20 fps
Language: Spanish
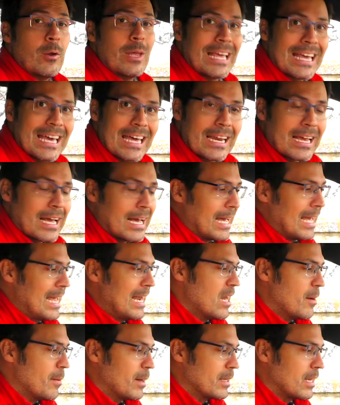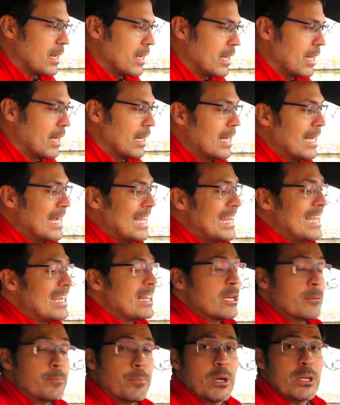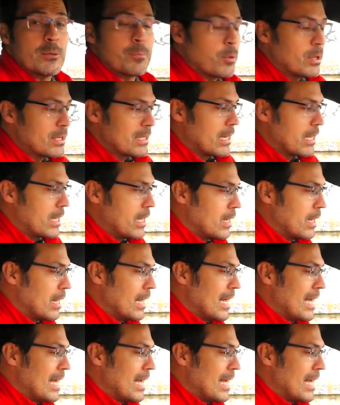hay carga en la batería y después puedes elegir